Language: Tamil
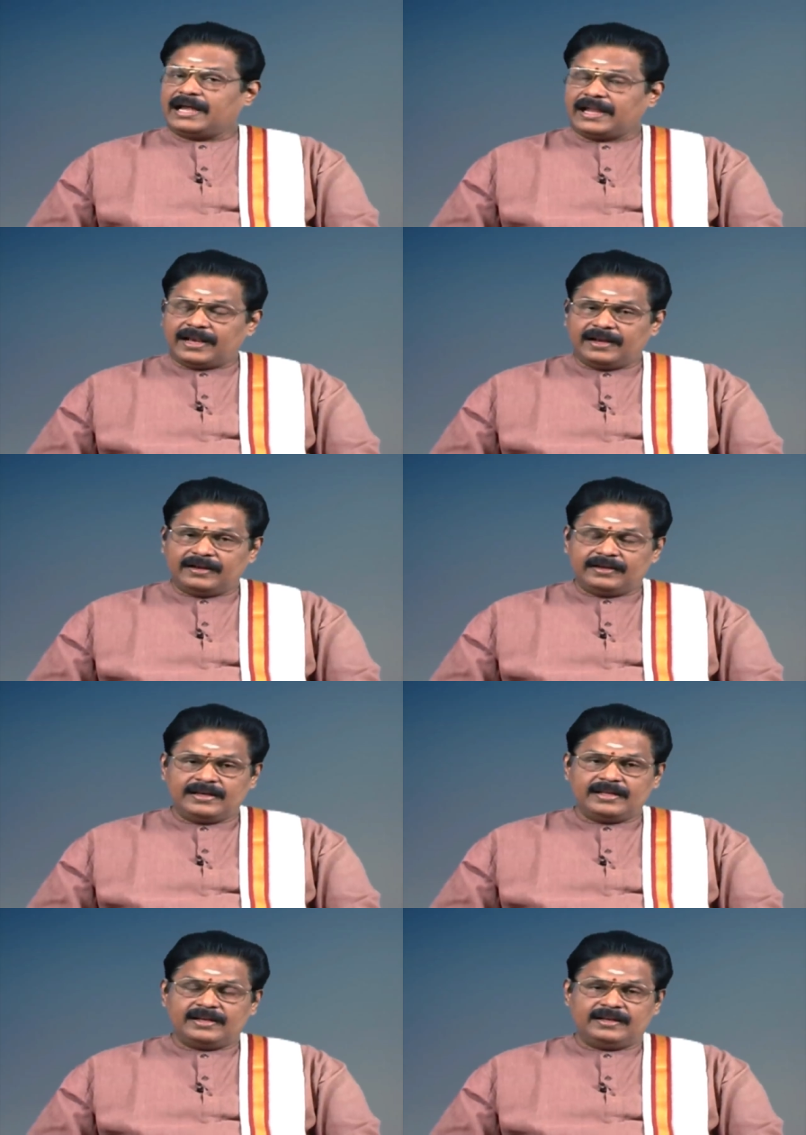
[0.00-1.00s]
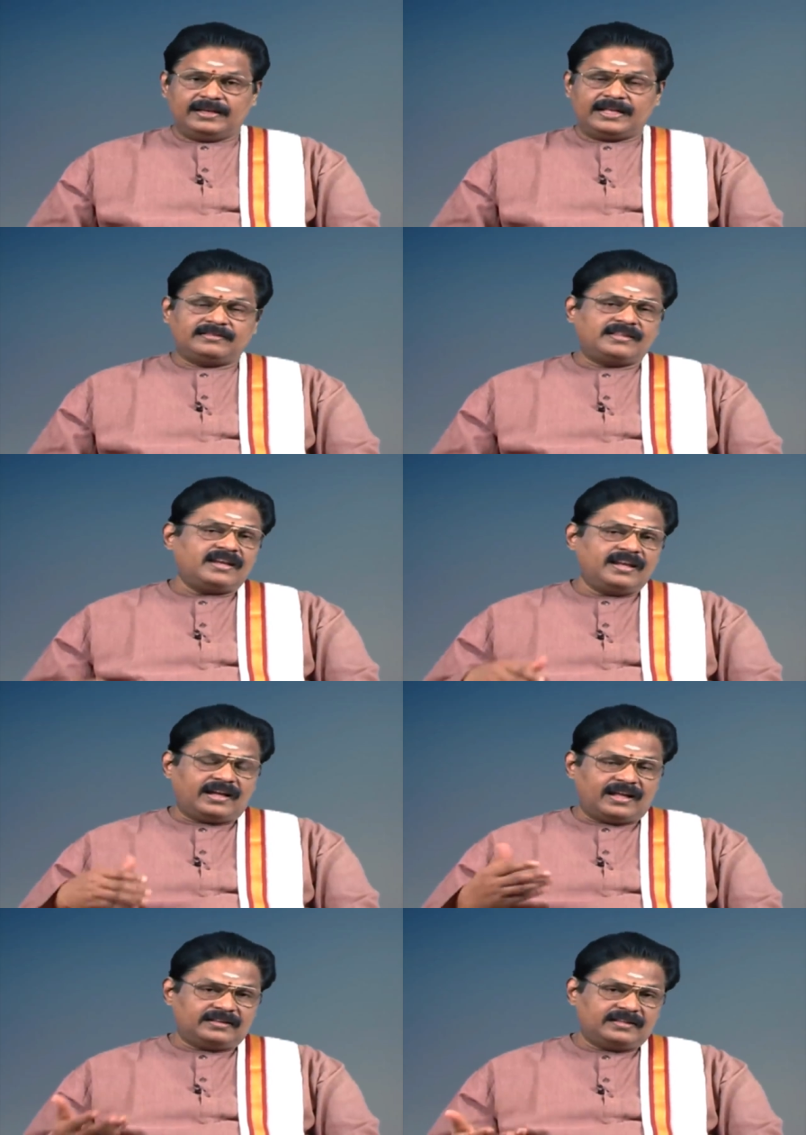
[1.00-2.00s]
ஆனால் இதில் எத்தனை
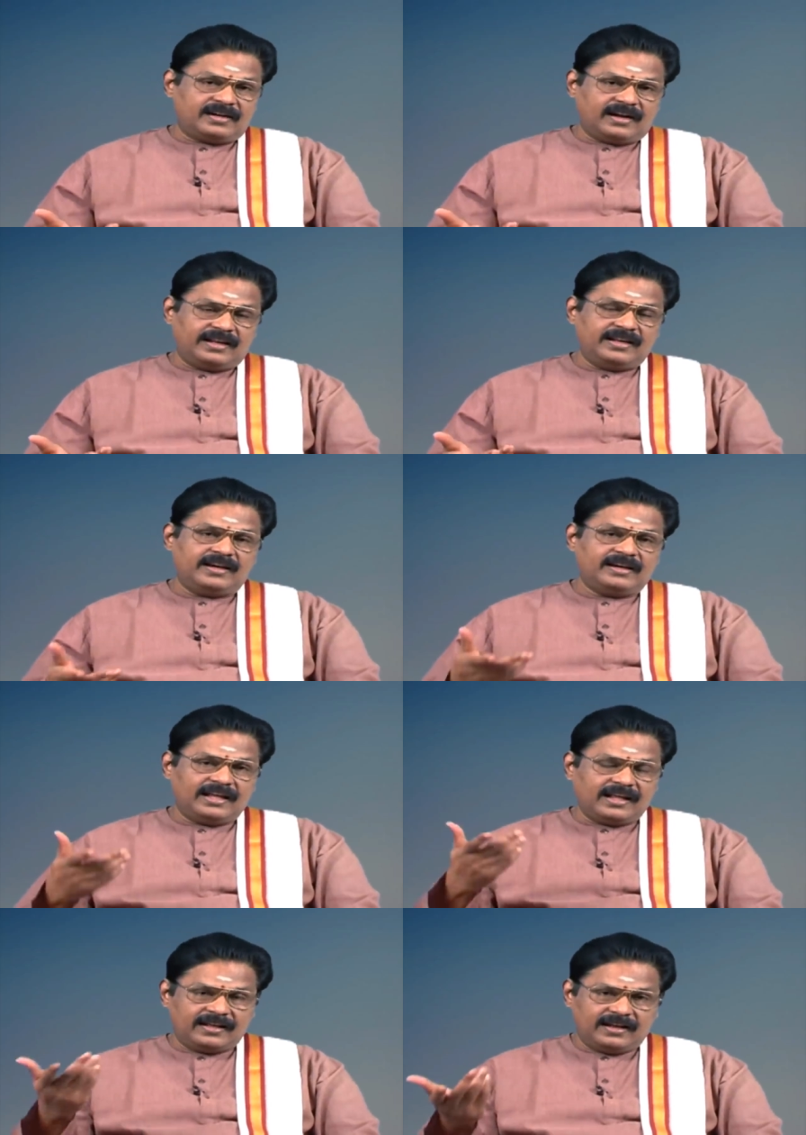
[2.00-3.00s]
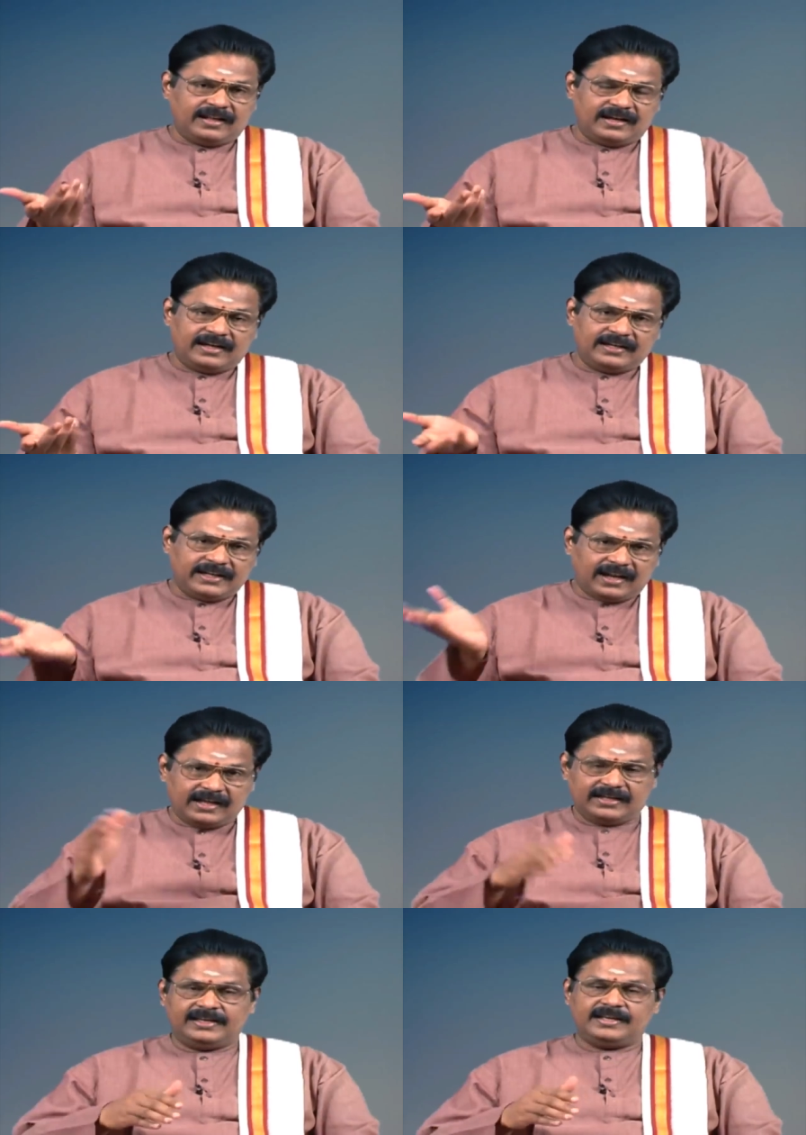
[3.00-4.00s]
கருத்துக்களை நீங்கள் ஏற்கிறீர்கள்
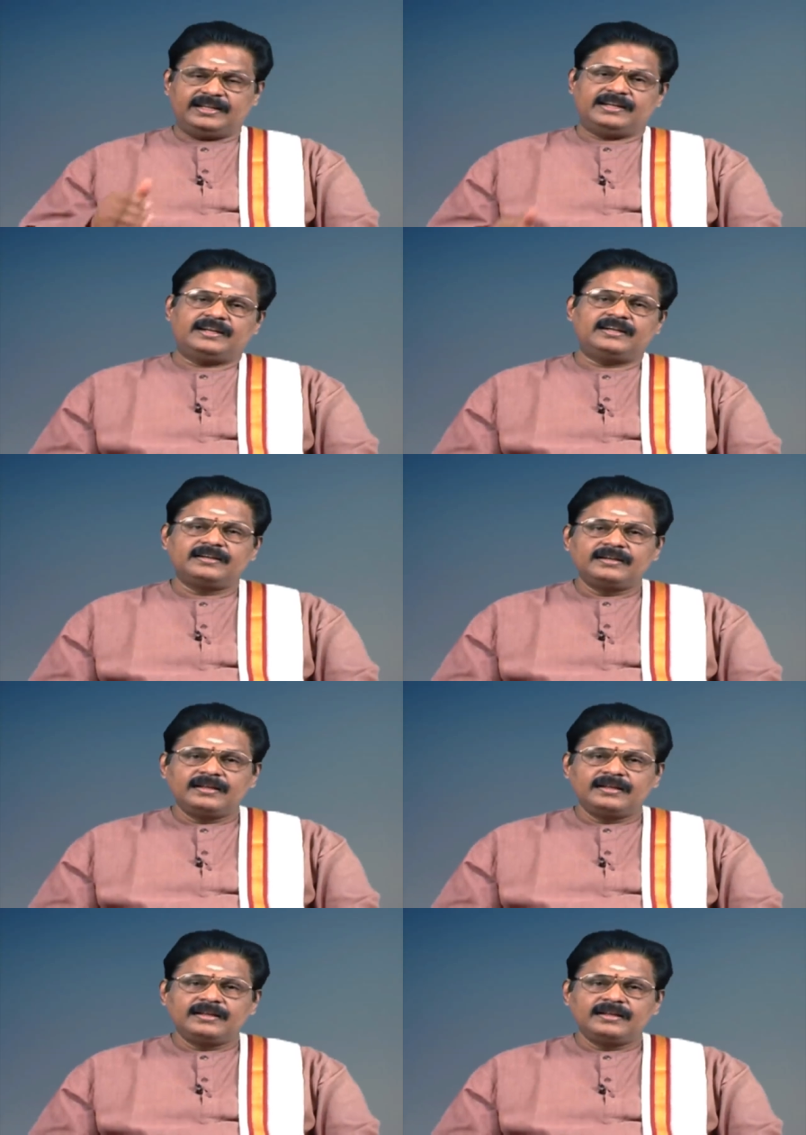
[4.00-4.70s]
நிராகரிக்கிறீர்கள்